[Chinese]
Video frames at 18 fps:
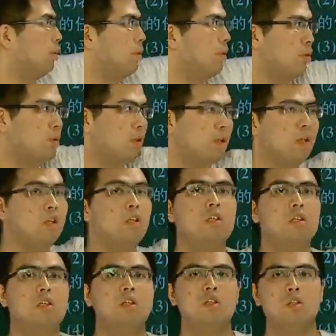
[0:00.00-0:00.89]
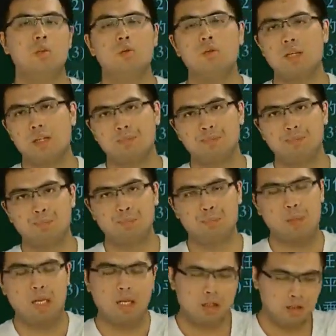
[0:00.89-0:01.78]
比如说坑神的手掌，
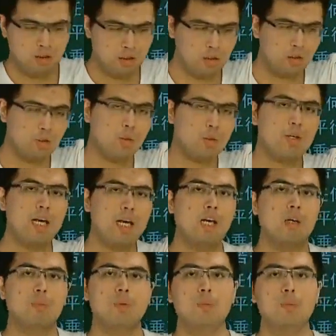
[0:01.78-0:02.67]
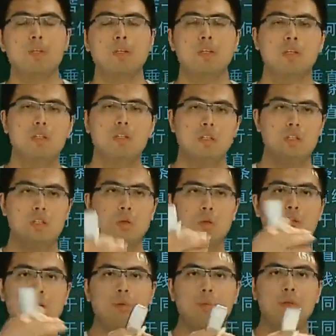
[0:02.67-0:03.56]
然后有两个平面和这个
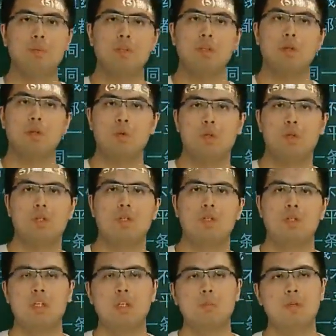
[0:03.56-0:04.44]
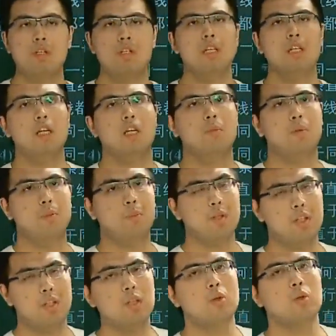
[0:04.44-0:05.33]
手掌平面都垂直，那么这两个平
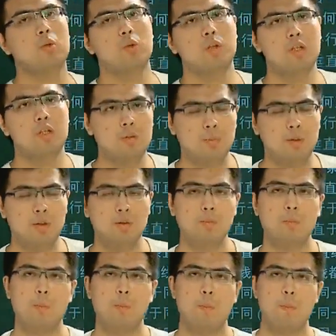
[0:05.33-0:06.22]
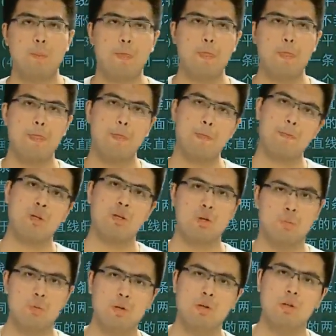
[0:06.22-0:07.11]
面一定会垂直吗？
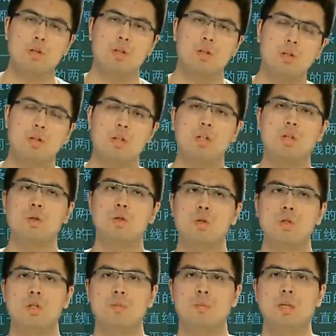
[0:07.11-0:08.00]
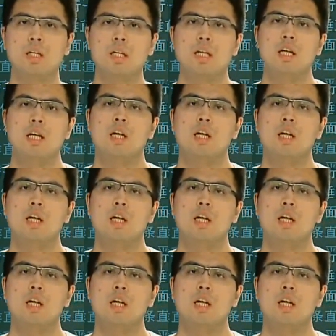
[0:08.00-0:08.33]
有没有一定会垂直吗？